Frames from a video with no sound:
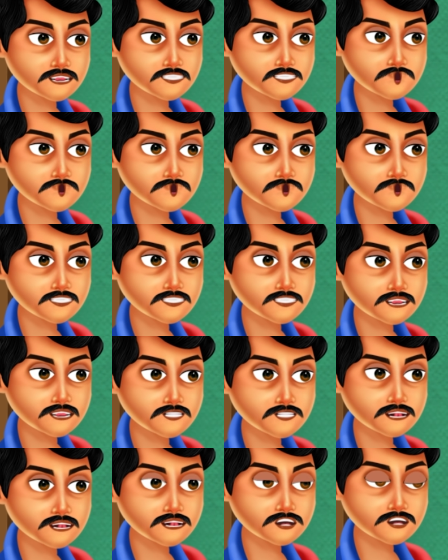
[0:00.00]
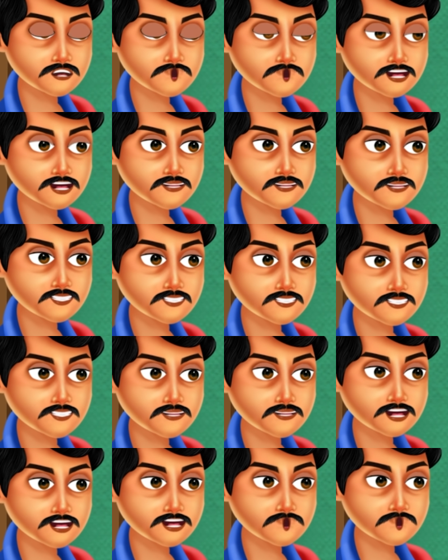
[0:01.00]
మన ఇంట్లో మట్టి గణపతిని
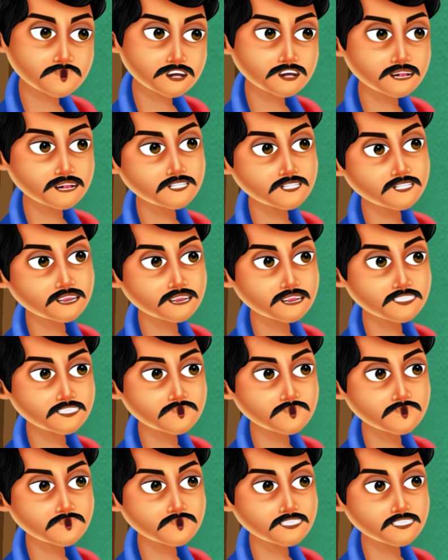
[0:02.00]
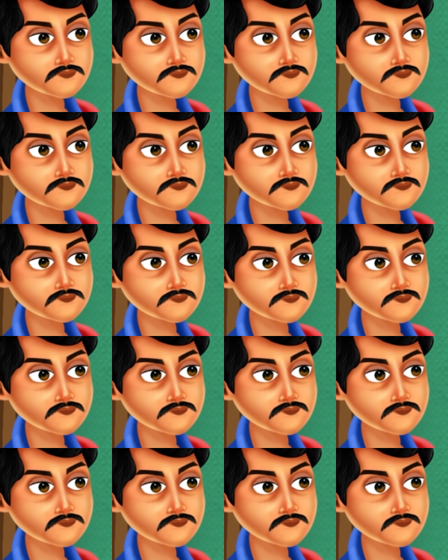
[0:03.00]
పెట్టుకుని పూజిద్దాం ఏమంటారు